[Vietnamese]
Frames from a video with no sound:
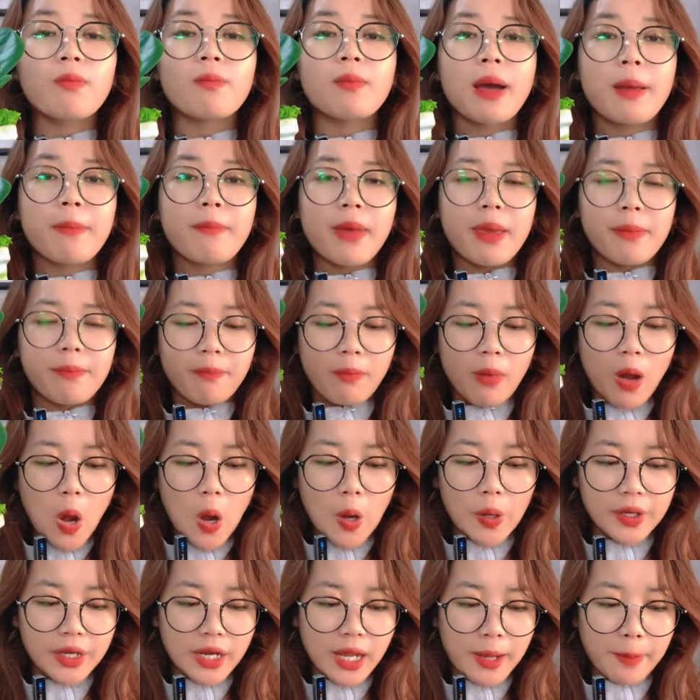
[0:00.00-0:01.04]
mà mệt
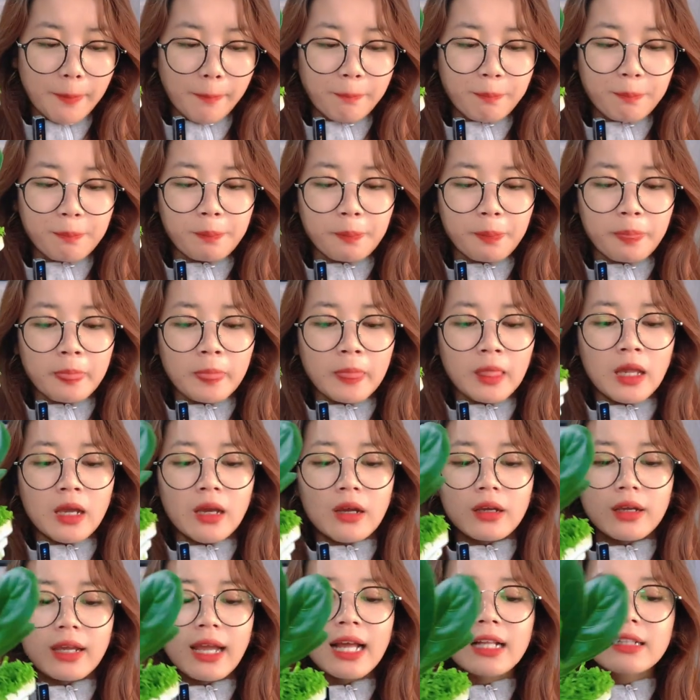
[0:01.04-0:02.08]
mỏi này
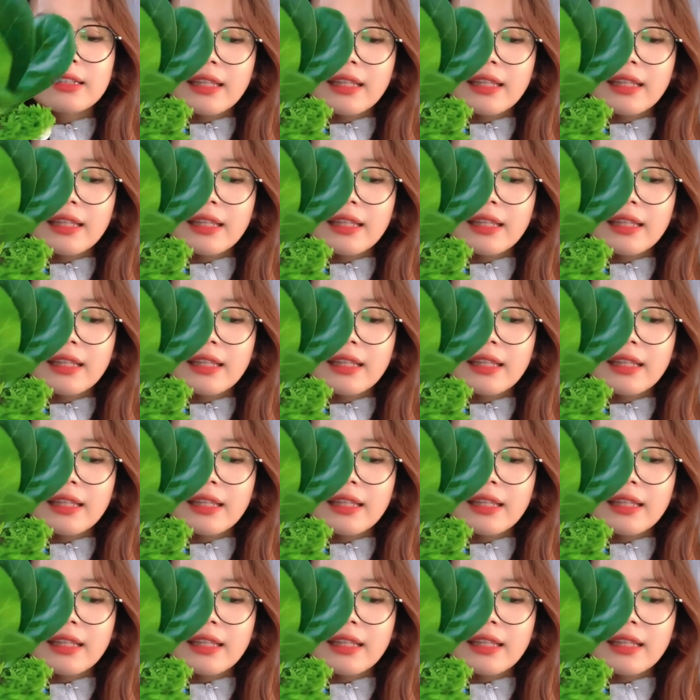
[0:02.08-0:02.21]
căng